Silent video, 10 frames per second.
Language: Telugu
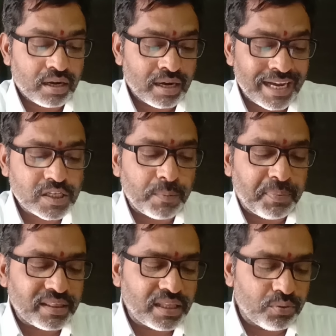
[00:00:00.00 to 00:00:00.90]

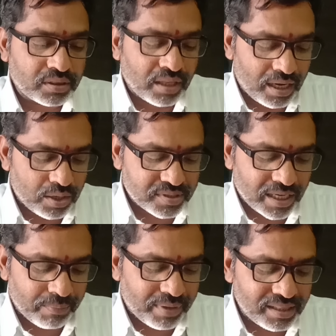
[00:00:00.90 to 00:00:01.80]
రాష్ట్రపతి ఉత్తర్వులకు
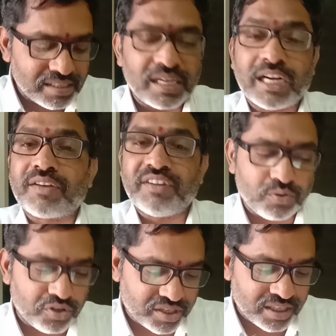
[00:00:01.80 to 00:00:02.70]
సంబంధించినటువంటి
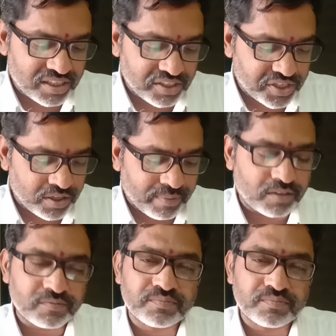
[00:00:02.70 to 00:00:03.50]
క్వశ్చన్స్ ఇచ్చిండు మనకు